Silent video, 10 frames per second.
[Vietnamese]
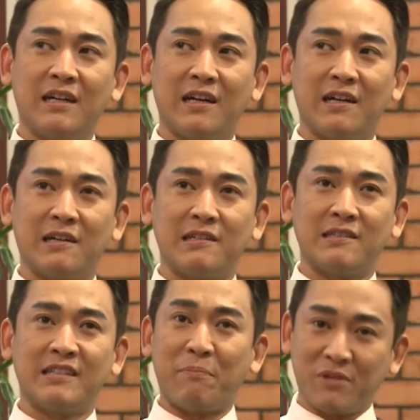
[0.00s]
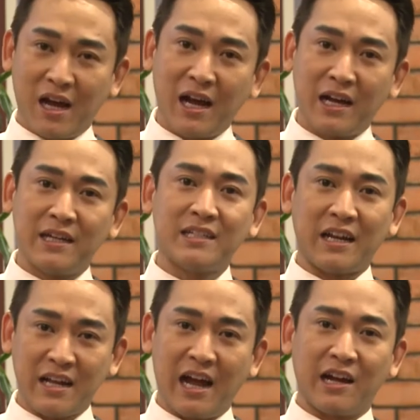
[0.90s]
uh, đẹp trai
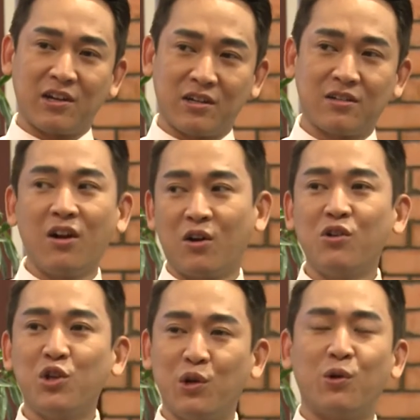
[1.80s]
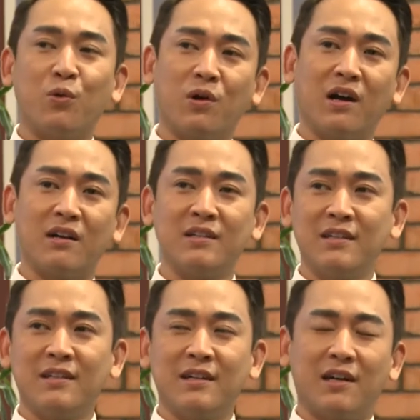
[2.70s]
thành đạt rất có nhiều uh,
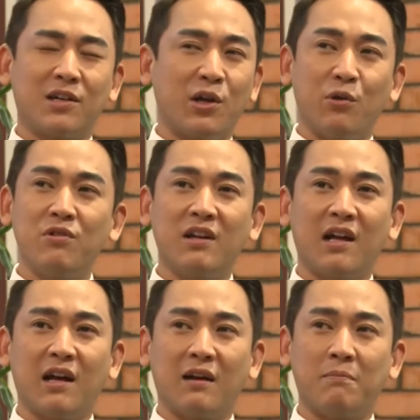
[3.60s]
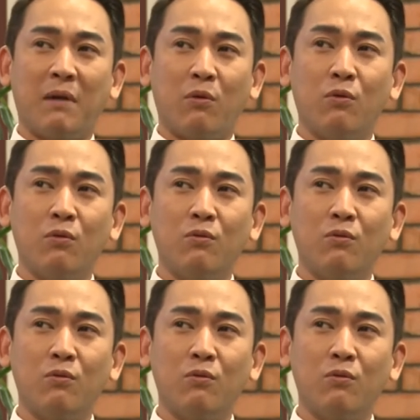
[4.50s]
uh, kiểu như là mẫu